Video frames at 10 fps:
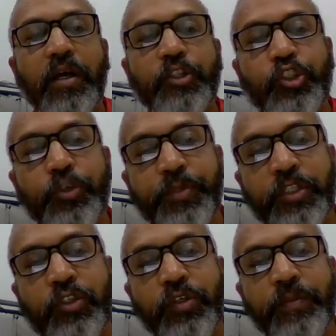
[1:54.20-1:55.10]
দুটো
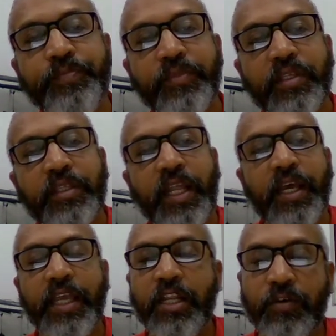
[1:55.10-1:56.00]
বৃত্ত তারা
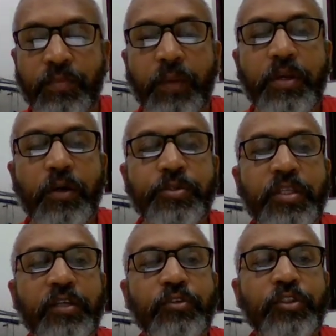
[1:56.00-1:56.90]
এরকমভাবে
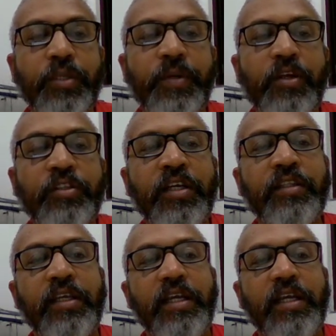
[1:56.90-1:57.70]
অবস্থান করতে পারে অর্থাৎ